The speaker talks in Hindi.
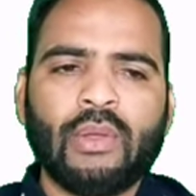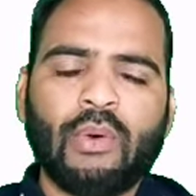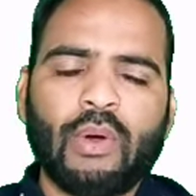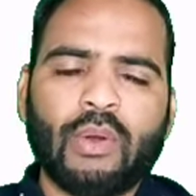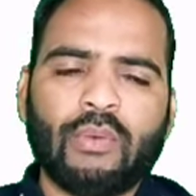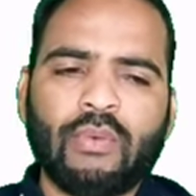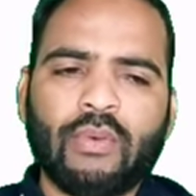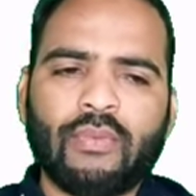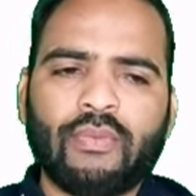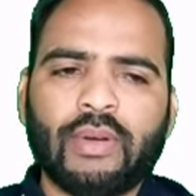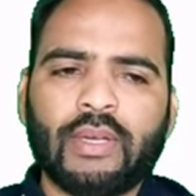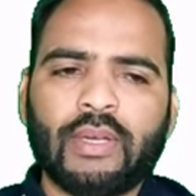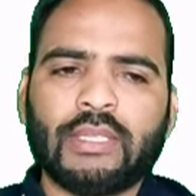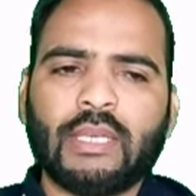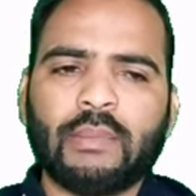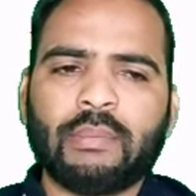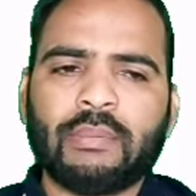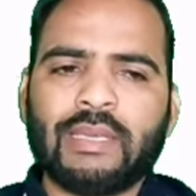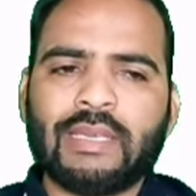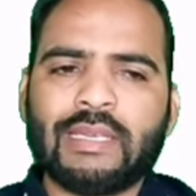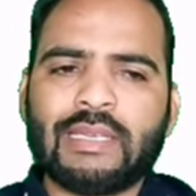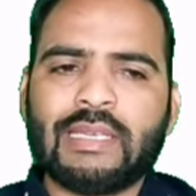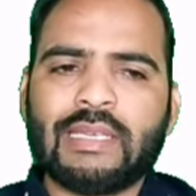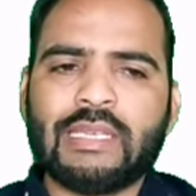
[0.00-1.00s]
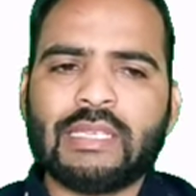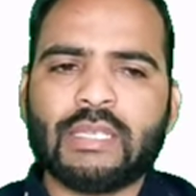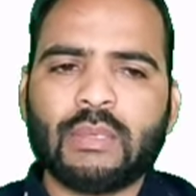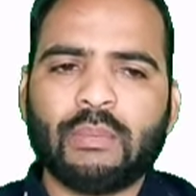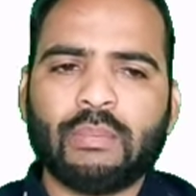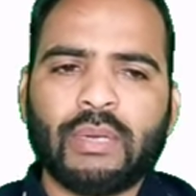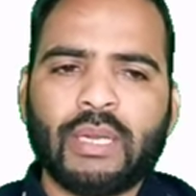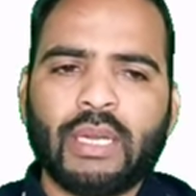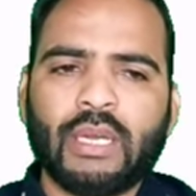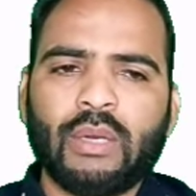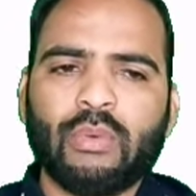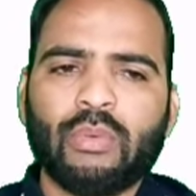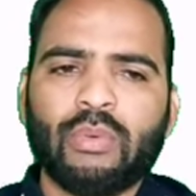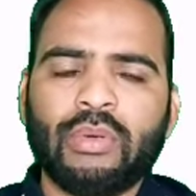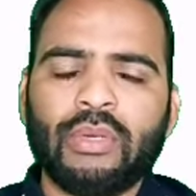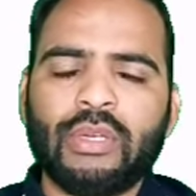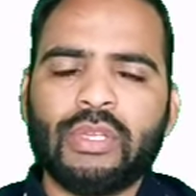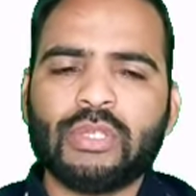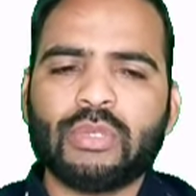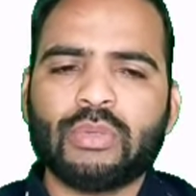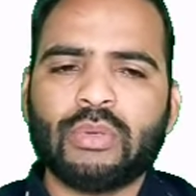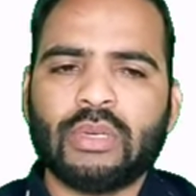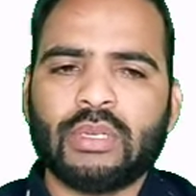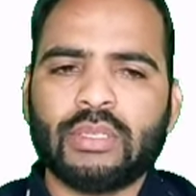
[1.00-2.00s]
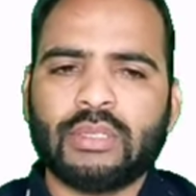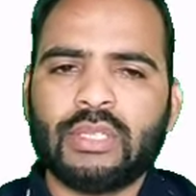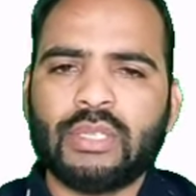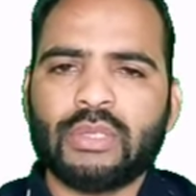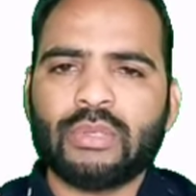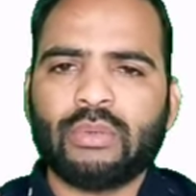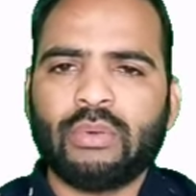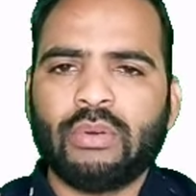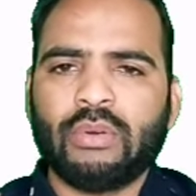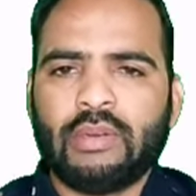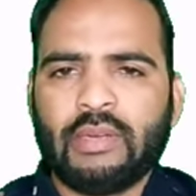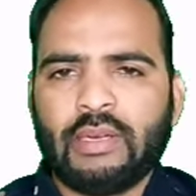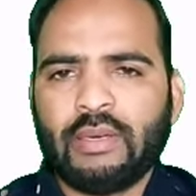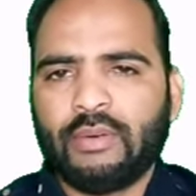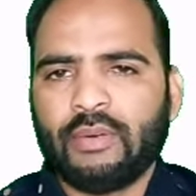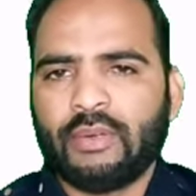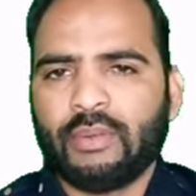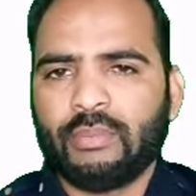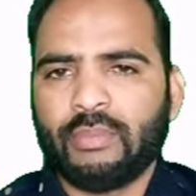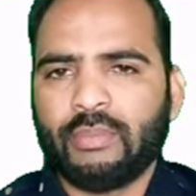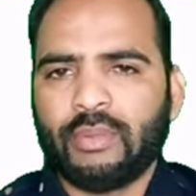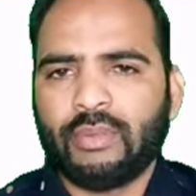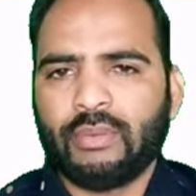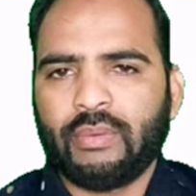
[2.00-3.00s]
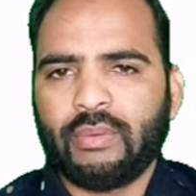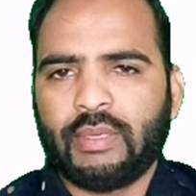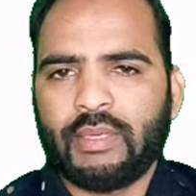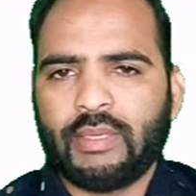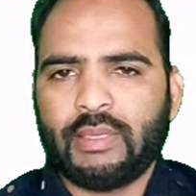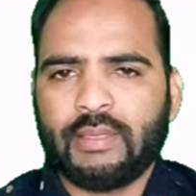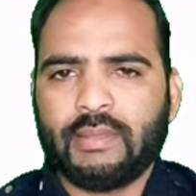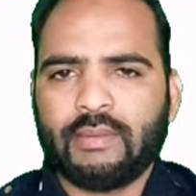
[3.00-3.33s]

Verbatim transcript: और वफात आपकी इक्कीस अप्रैल उन्नीस को लाहौर में हुई